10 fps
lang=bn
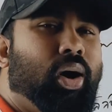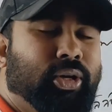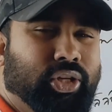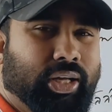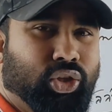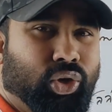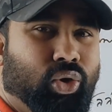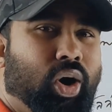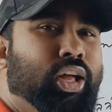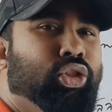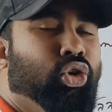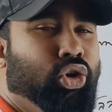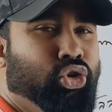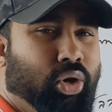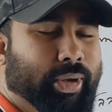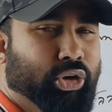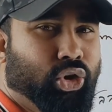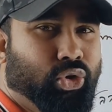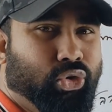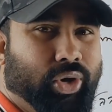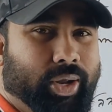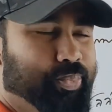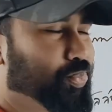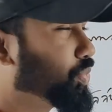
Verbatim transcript: সমজাতীয় অন্তরক সমীকরণ করে